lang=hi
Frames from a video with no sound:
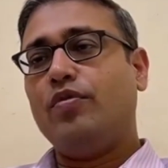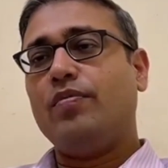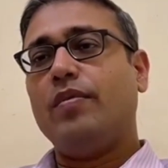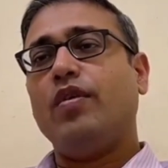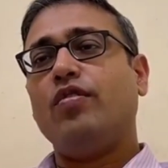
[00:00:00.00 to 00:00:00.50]

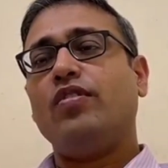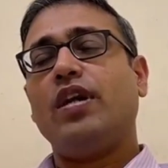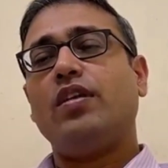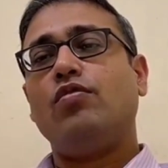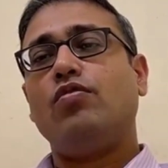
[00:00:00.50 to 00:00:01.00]
अब उसमें
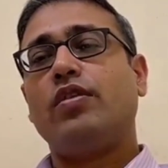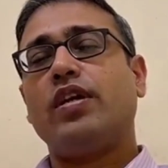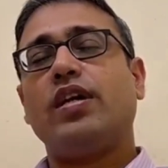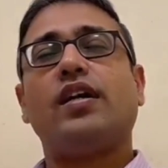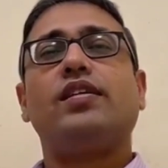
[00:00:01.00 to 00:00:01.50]
बहुत सारे
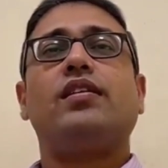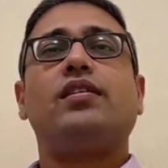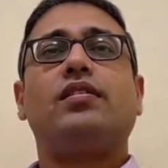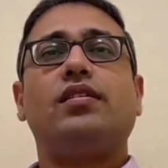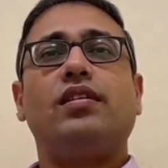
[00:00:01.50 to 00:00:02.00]
लोगों के
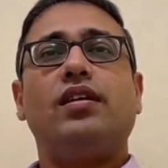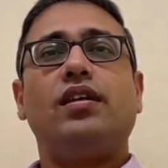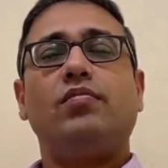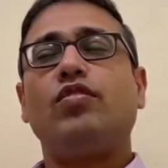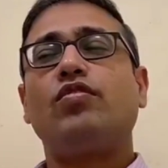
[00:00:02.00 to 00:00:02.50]
कागजात
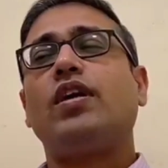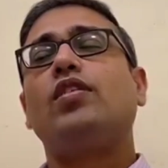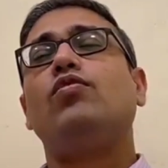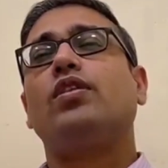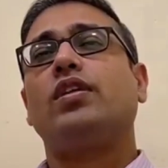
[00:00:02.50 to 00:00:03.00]
अद्यतन हैं
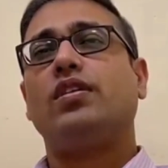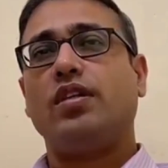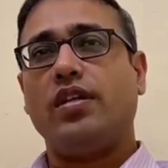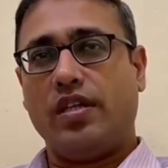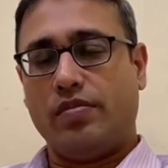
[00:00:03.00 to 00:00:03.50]
बहुत सारे लोगों के
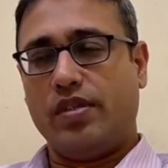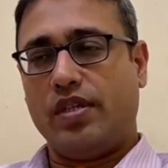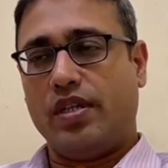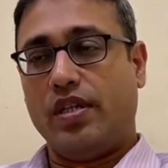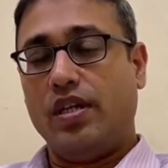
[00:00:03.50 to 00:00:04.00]
अद्यतन नहीं
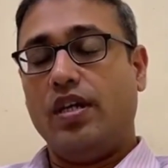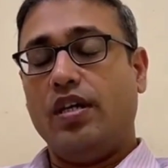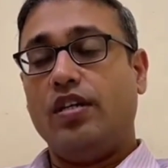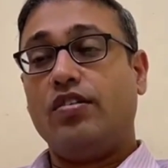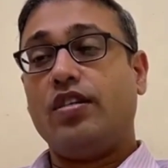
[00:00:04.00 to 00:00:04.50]
भी हैं
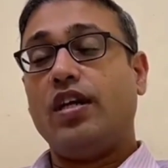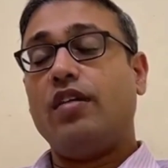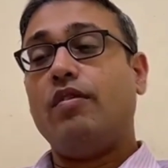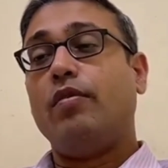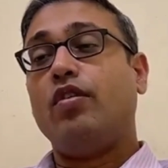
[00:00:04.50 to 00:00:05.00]

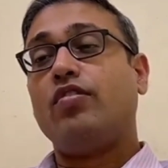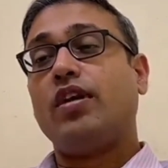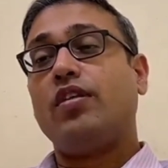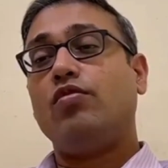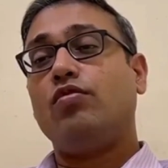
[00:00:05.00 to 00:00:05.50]
इसके अलावा
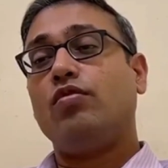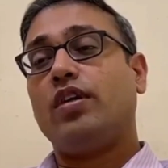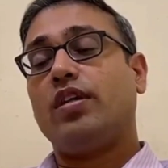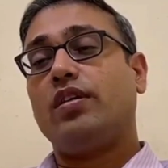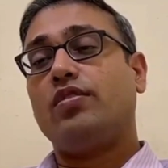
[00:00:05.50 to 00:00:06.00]
बहुत सारे
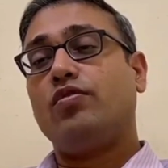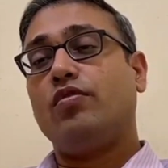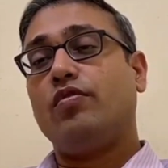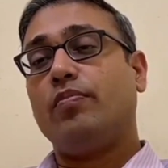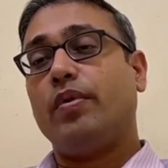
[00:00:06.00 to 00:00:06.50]
लोगों के
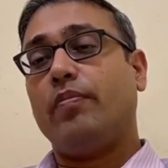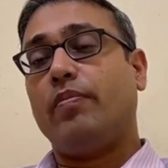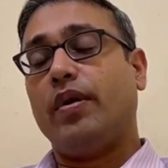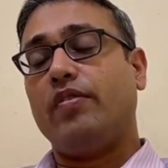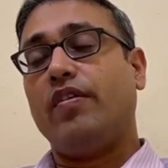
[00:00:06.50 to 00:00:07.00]
अंदर जो
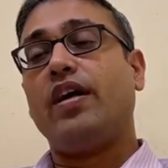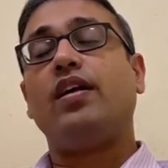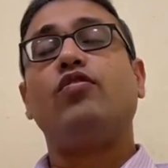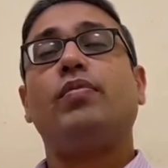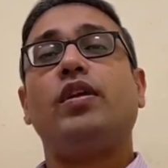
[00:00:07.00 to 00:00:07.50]

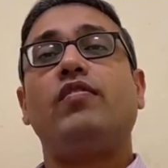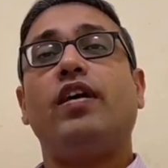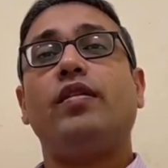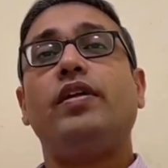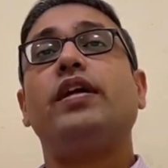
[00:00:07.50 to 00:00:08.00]
परिवार है उस
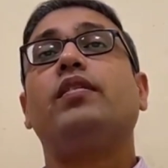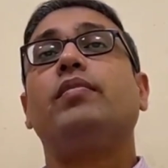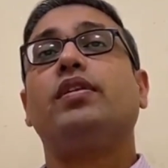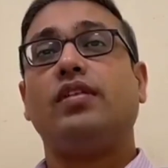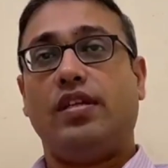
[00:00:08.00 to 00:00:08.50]
परिवार में
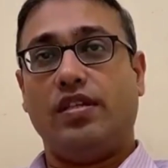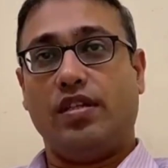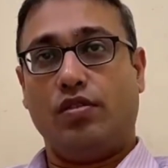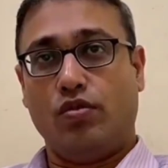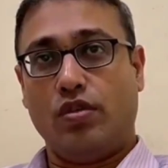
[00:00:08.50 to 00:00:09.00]
एक मत
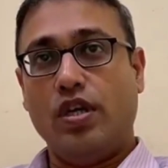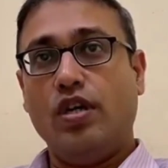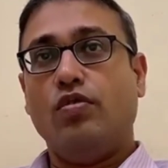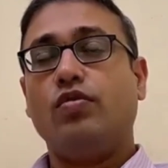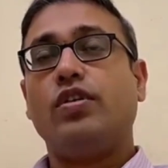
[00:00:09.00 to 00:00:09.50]
नहीं है
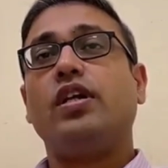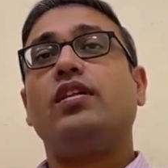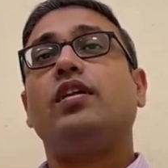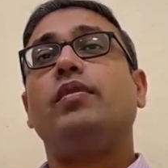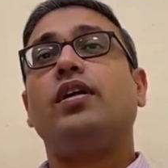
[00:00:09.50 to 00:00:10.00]
लोग
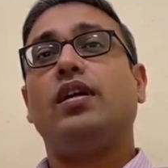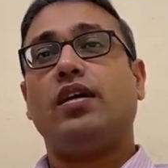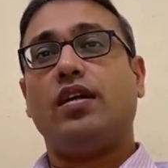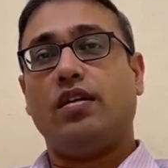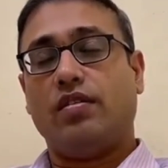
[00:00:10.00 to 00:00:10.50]
उनके अंदर
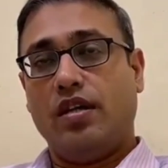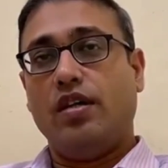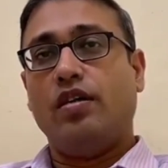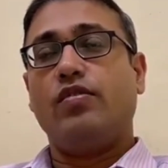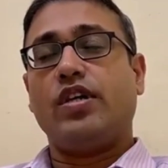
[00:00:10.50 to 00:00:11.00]
भी अलग अलग
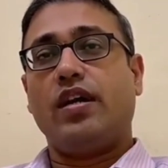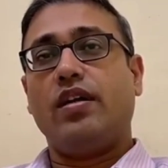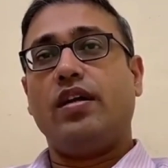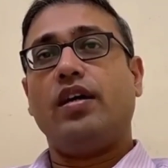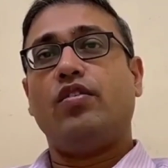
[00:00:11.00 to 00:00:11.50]

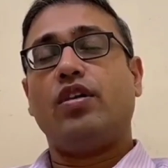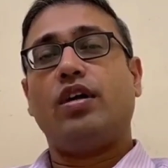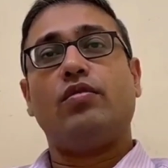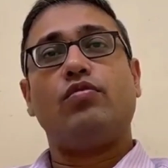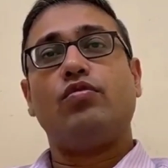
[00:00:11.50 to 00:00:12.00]
विचार हैं
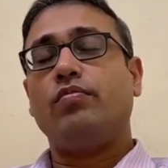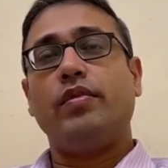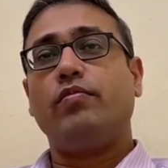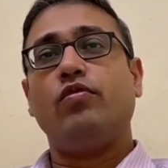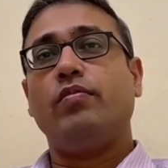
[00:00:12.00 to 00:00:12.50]
और
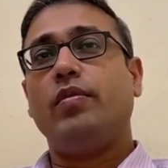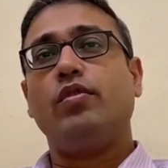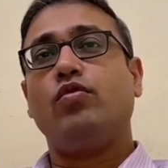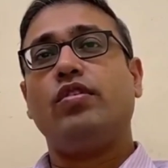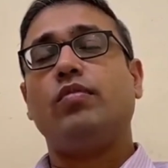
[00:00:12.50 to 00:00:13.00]
उसमें
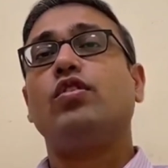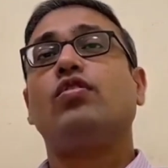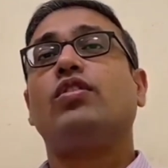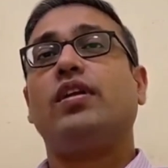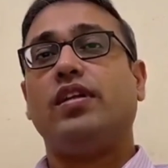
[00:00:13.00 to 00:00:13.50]
उनमें भी कोई
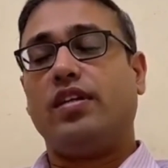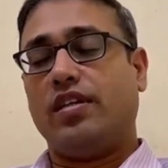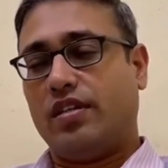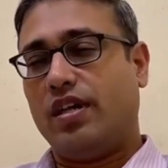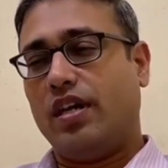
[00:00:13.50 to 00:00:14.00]
समझौता
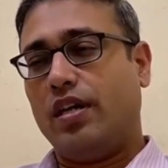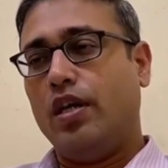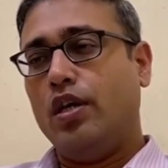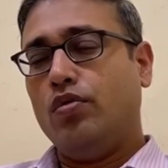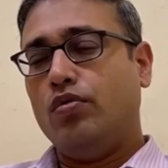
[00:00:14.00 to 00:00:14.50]
नहीं रहता
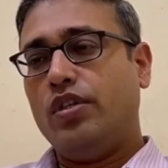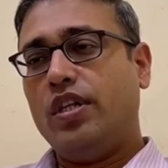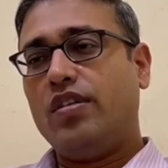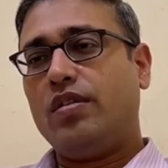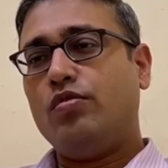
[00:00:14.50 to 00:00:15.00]
है
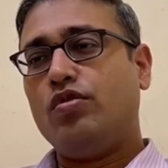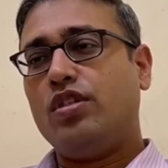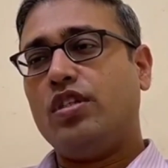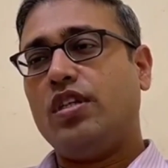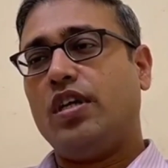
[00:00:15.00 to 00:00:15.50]
तो ये सब
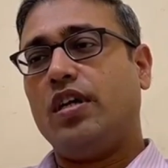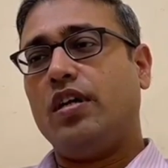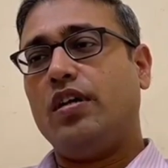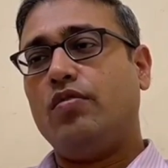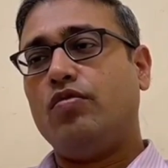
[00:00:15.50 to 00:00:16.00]
जो चीज़ें
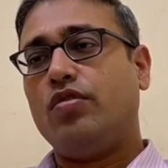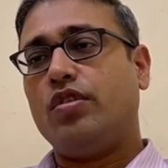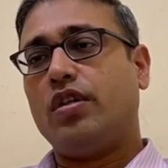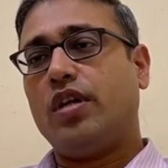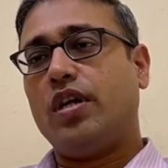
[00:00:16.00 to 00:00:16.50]
हैं
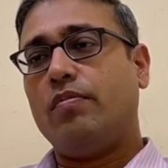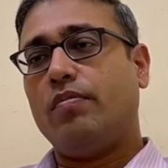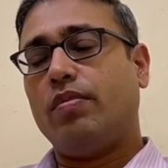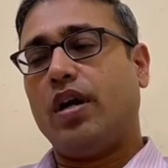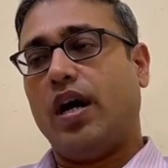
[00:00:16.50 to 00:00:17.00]

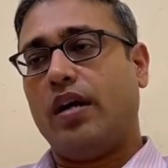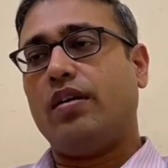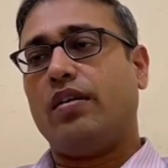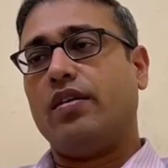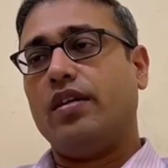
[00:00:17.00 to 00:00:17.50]
उसके
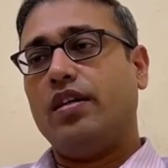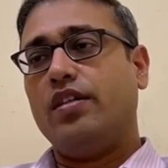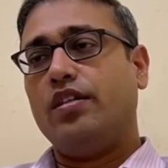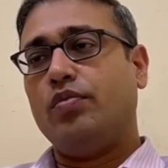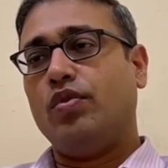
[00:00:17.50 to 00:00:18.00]
कारण
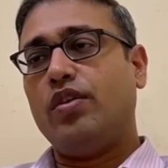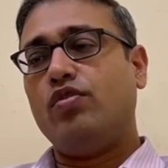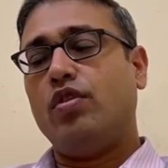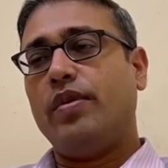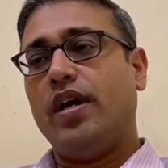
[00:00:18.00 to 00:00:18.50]
ये
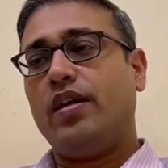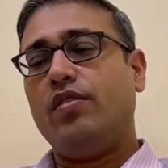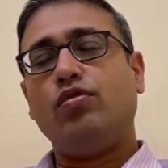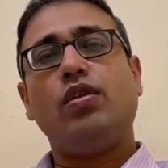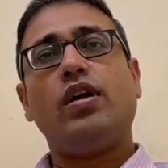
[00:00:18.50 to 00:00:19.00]
पूरा जो
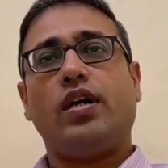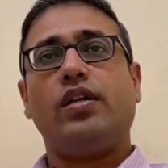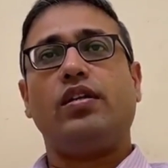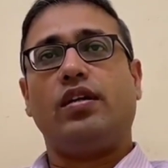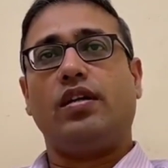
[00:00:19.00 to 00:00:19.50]
अभियान है वो थोड़ा
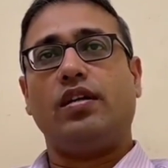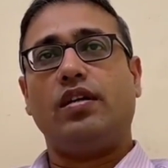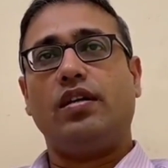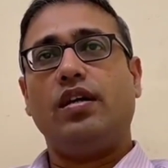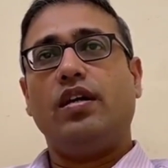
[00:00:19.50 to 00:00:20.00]
कठिन
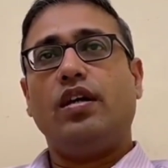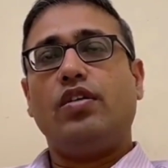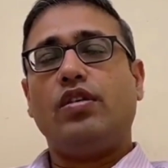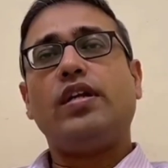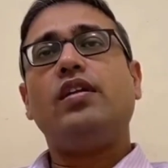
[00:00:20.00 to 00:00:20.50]
है
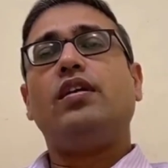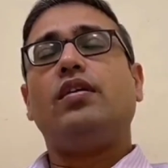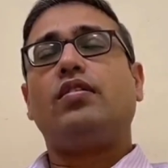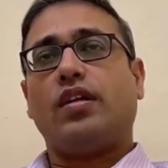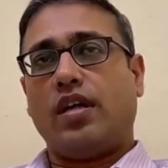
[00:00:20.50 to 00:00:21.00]

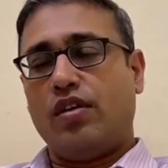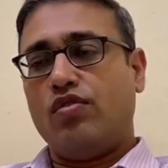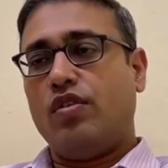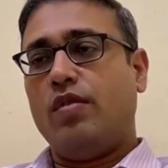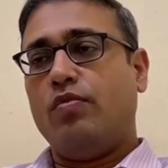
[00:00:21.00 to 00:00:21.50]
लेकिन
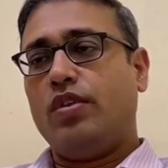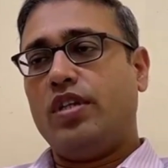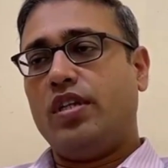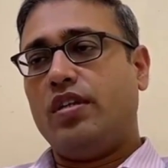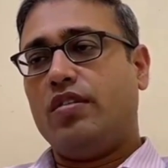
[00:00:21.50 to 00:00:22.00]
सरकार जो है
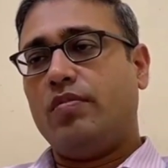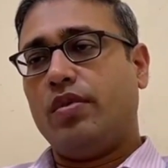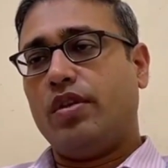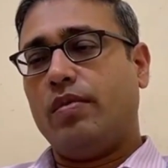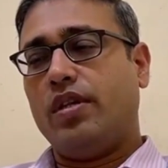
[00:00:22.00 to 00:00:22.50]
पूरी तरीके
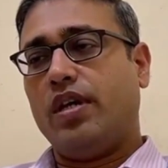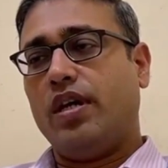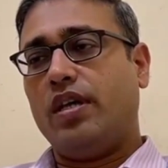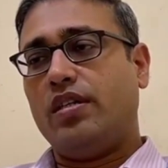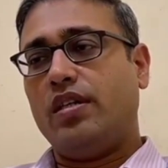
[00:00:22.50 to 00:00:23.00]
से
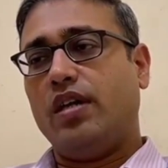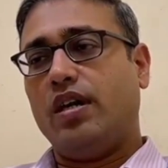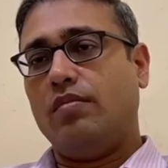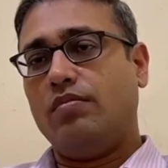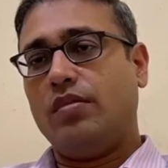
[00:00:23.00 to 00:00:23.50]
प्रतिबद्ध है
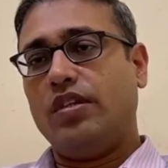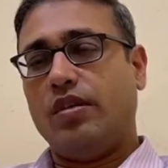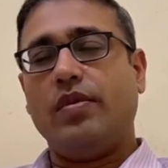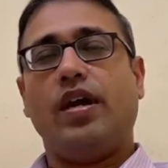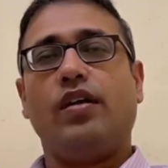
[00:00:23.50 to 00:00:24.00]
कि हम
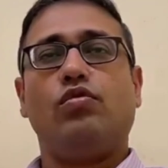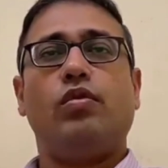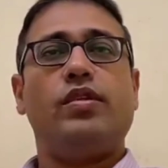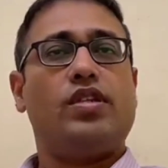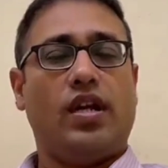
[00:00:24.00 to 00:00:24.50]
इस
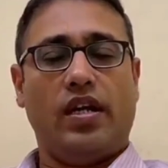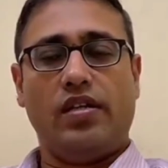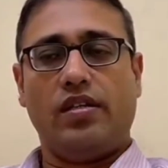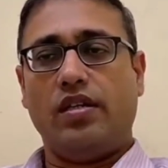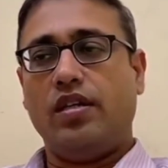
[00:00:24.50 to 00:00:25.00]
अभियान को अभी
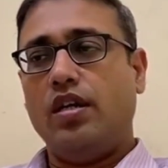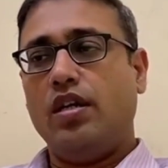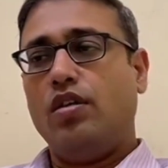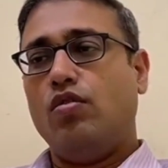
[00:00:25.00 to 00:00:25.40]
चलाएंगे